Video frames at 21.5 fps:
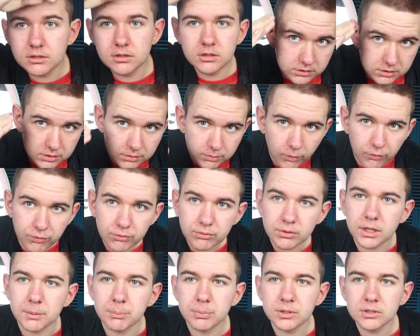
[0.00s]
C'est que mon front,
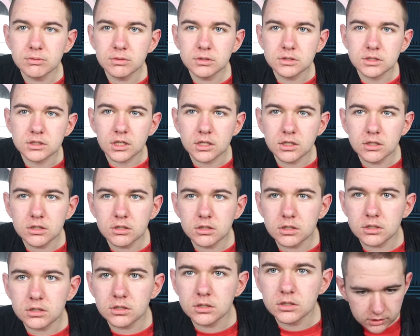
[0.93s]
il est pas droit, on est
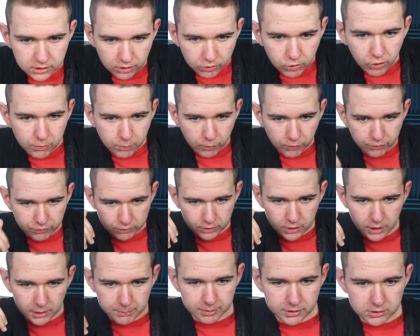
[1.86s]
d'accord, hein. On est d'accord que mon front,
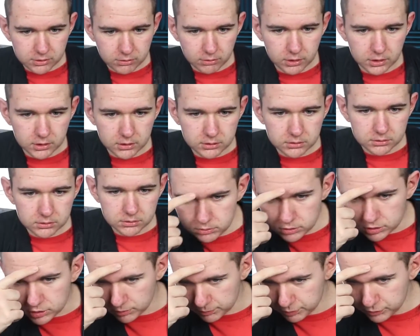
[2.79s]
il est pas droit. Moi,
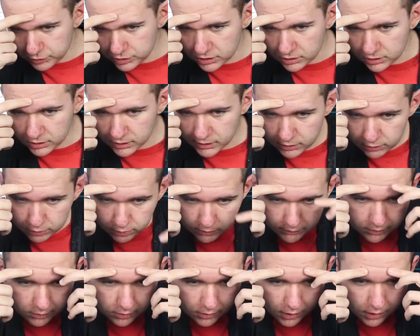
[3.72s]
en plus, j'ai une ride de
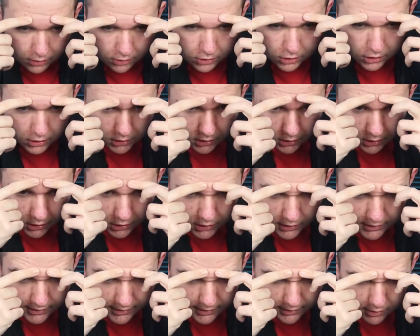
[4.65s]
vieux alors j'ai
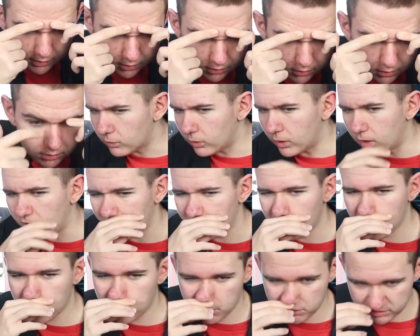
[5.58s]
16 ans. Waouh,
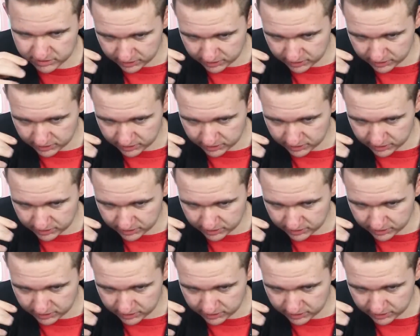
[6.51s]
eh